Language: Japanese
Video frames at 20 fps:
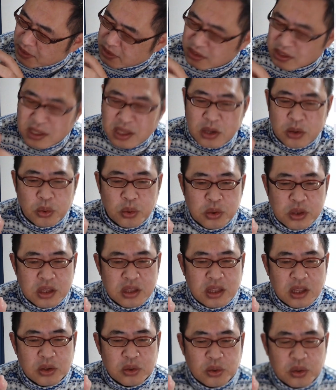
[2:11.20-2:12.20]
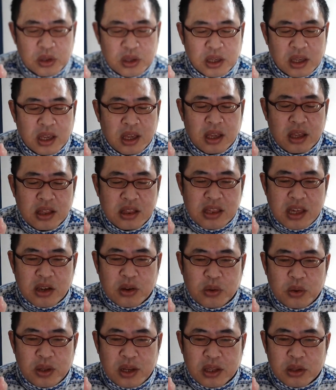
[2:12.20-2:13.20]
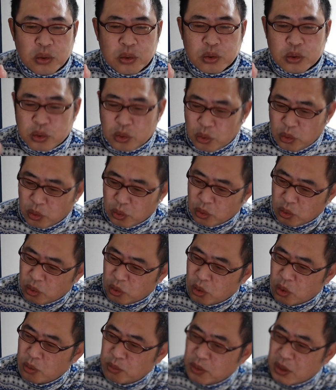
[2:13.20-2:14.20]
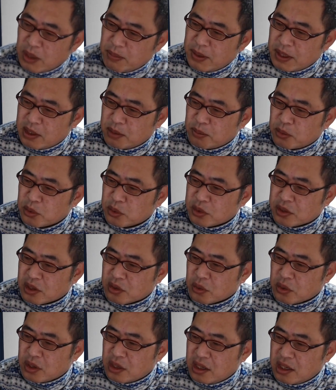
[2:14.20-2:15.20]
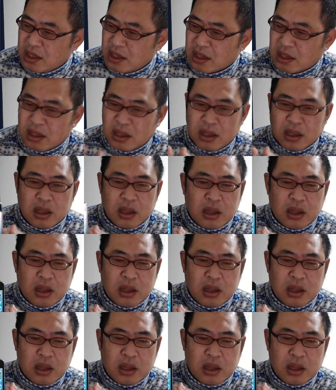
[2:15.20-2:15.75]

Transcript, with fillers: バッジで表示っていうのにチェック入れとくと、ホーム画面に戻った時に、